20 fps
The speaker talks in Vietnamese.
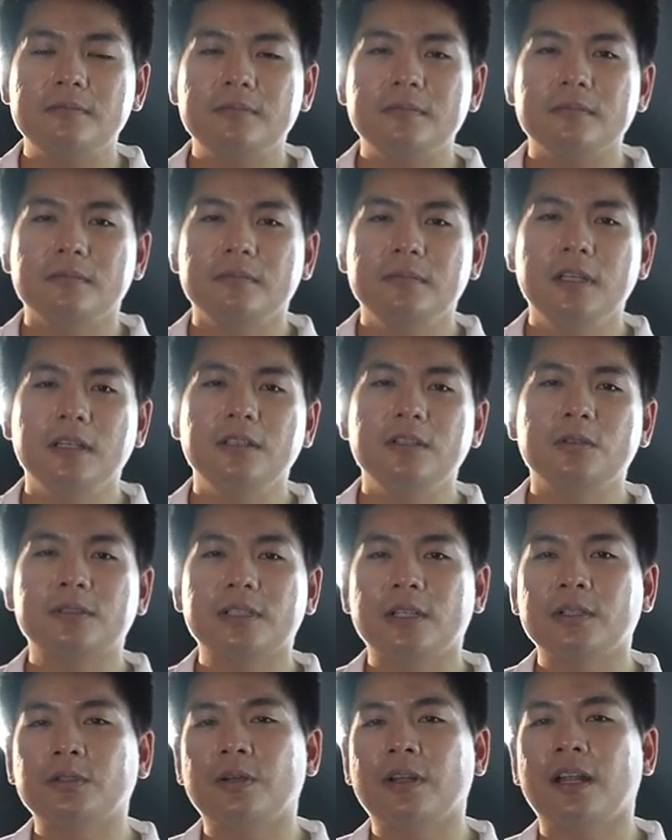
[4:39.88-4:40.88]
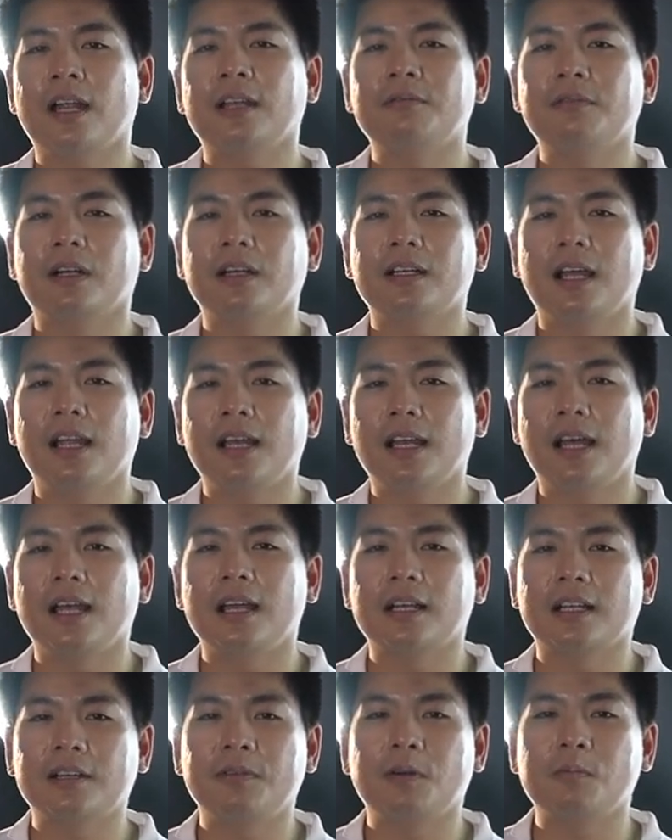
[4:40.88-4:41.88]
nhưng dù sao tuyển Anh vẫn để
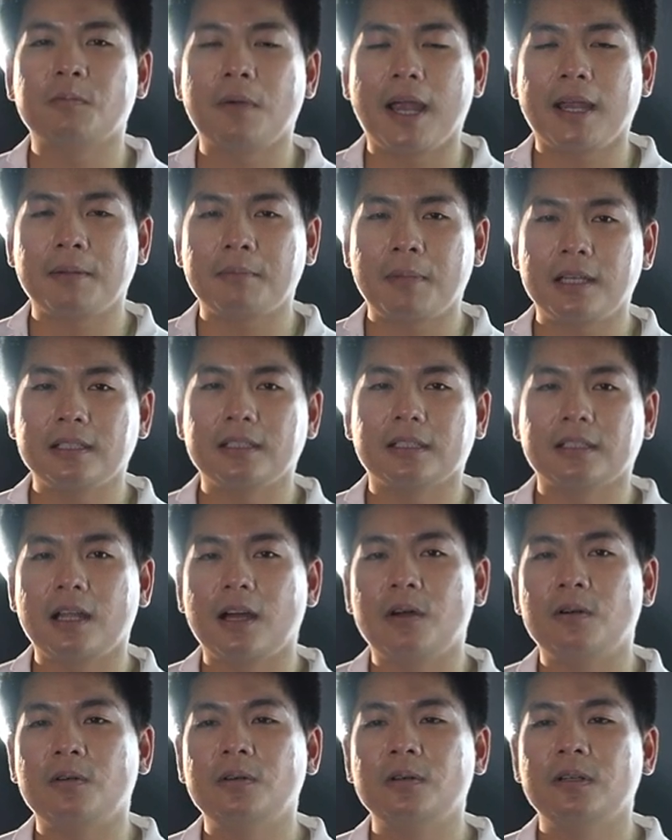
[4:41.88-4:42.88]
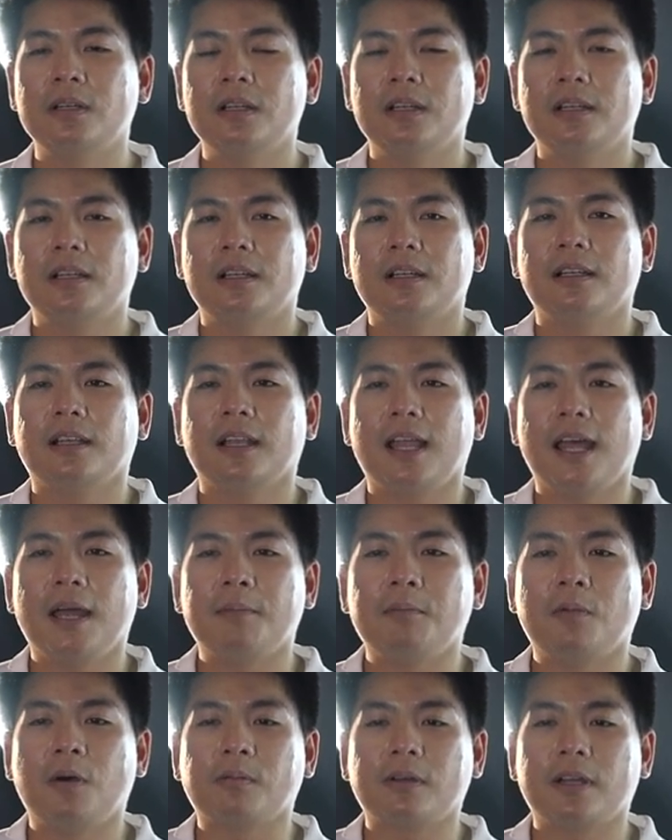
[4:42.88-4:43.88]
lại ở cái vòng bảng ba trận đấu
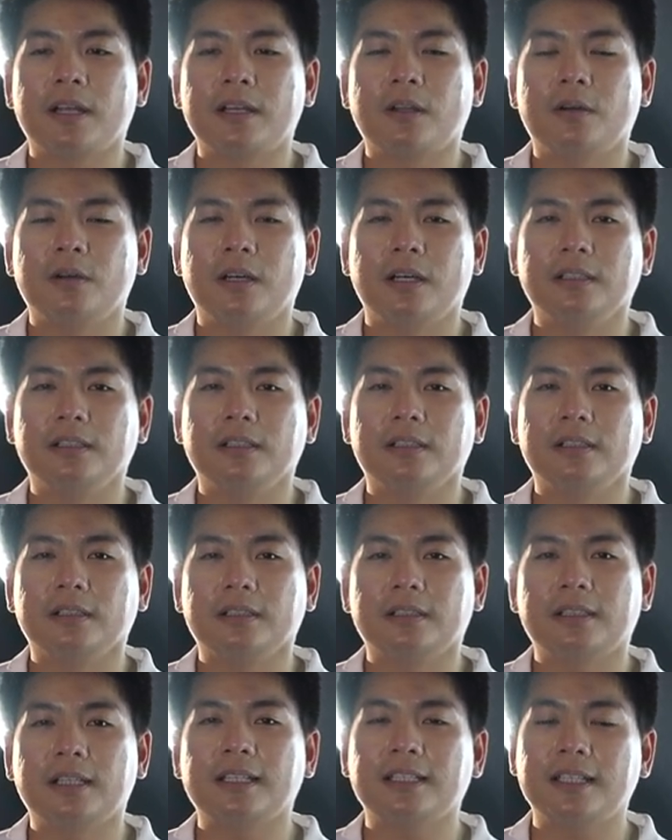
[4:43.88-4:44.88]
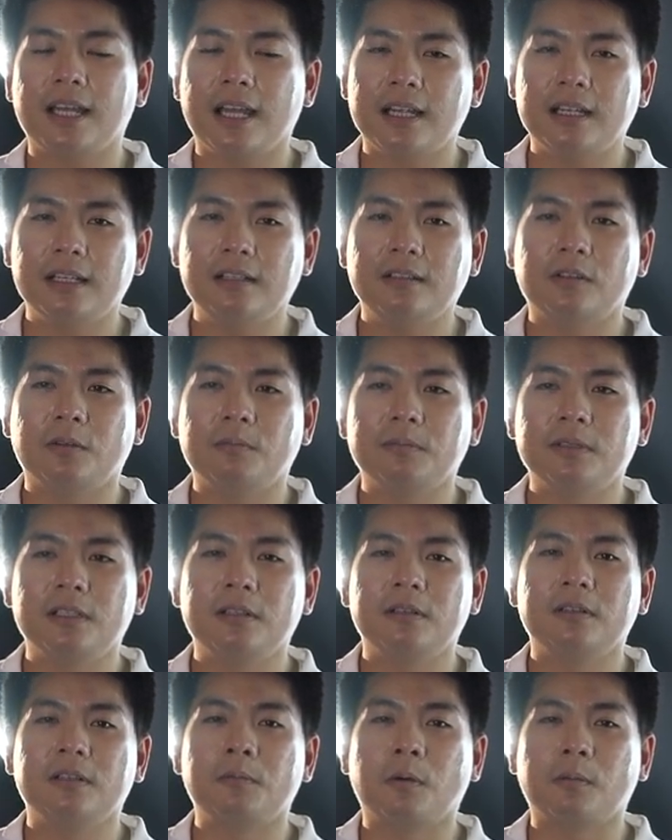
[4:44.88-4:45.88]
là một cái đội hình chắc chắn, cũng
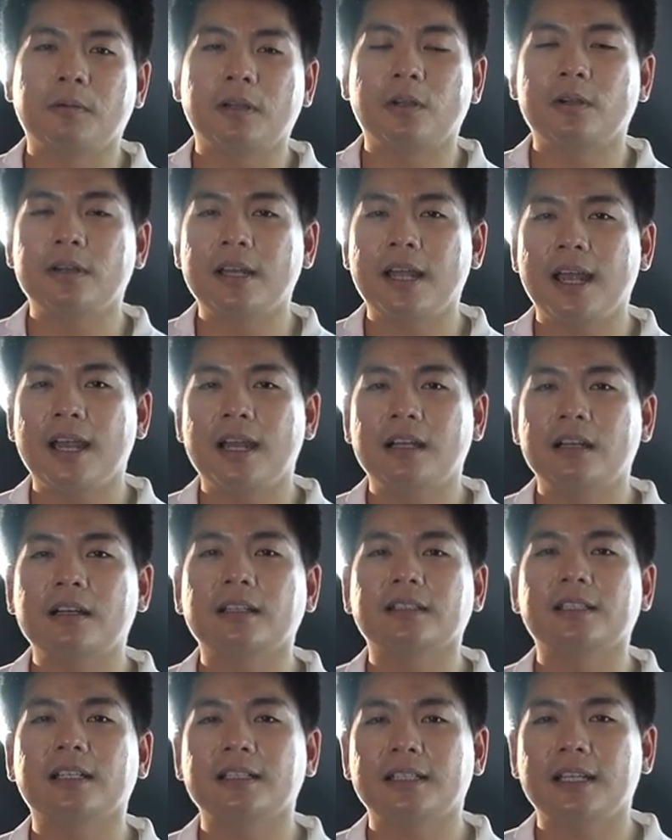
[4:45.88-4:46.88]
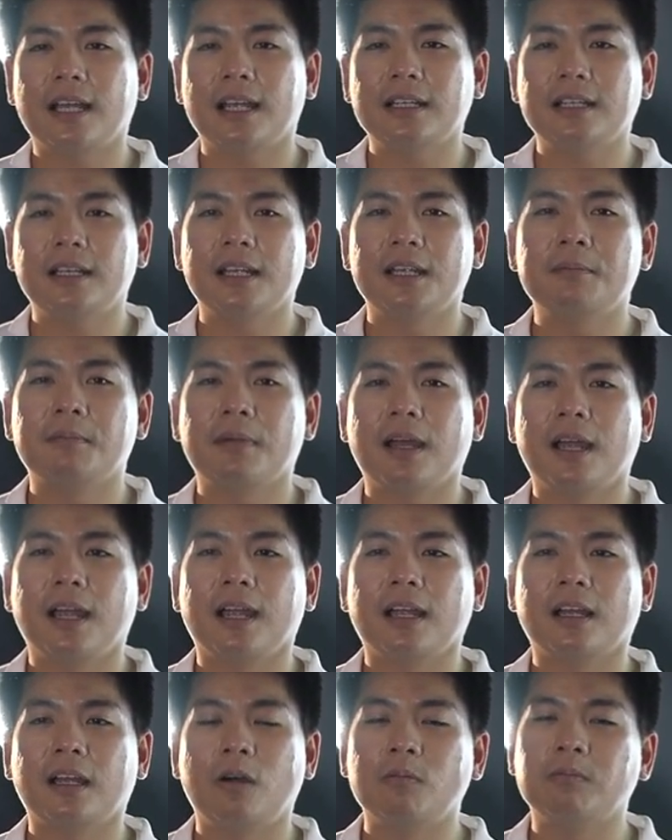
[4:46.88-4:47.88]
như một cái lối đá rất là chắc chắn, khi
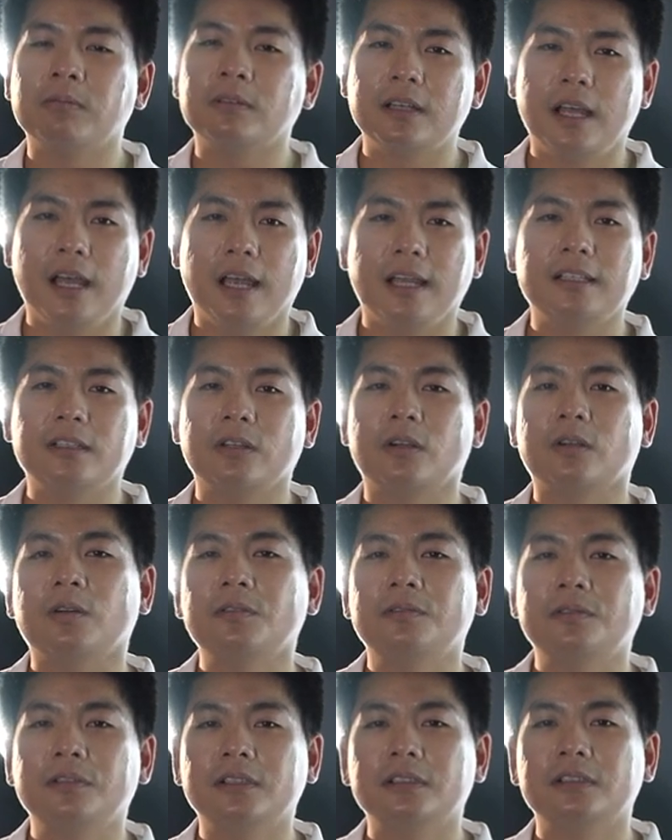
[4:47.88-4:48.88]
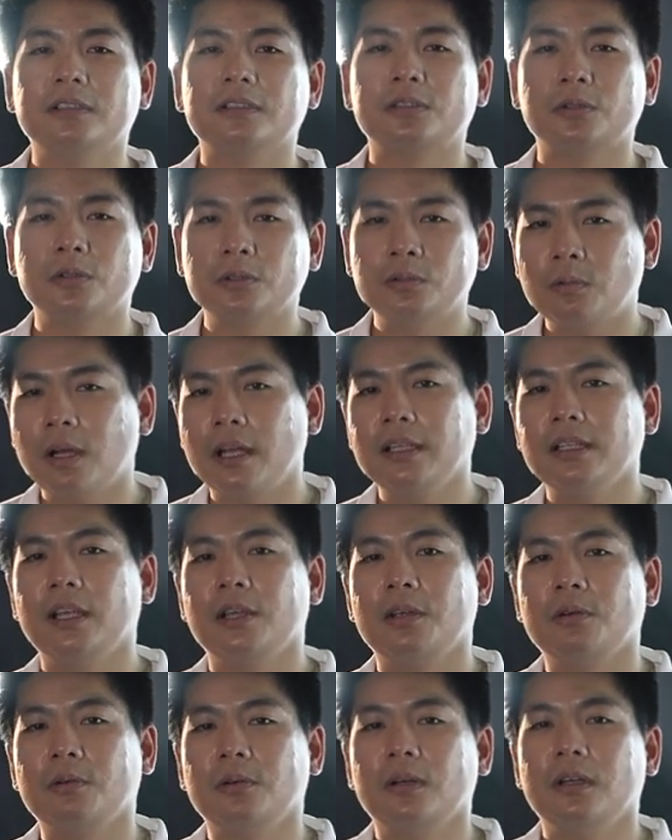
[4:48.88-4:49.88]
mà không để cho đối phương sút quá
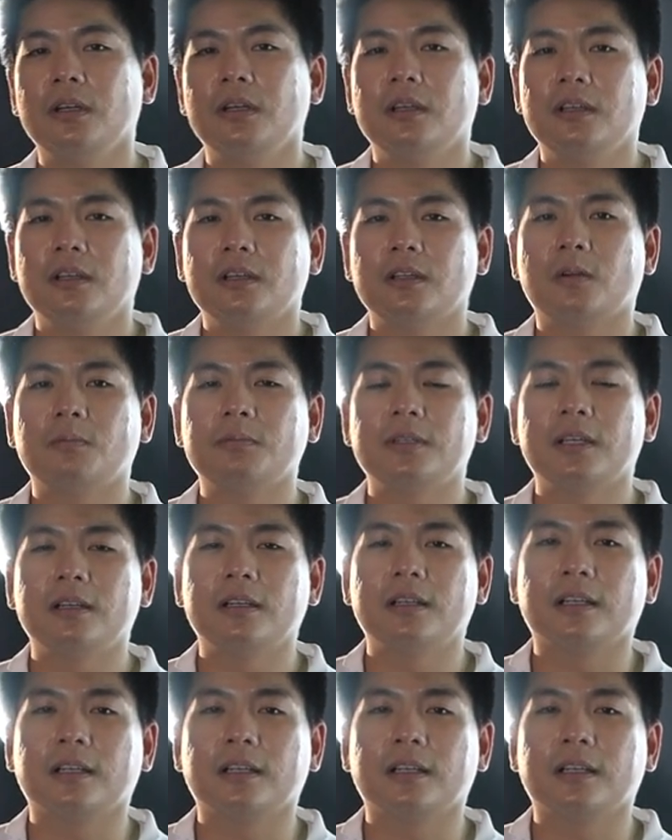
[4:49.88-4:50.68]
nhiều, cũng như là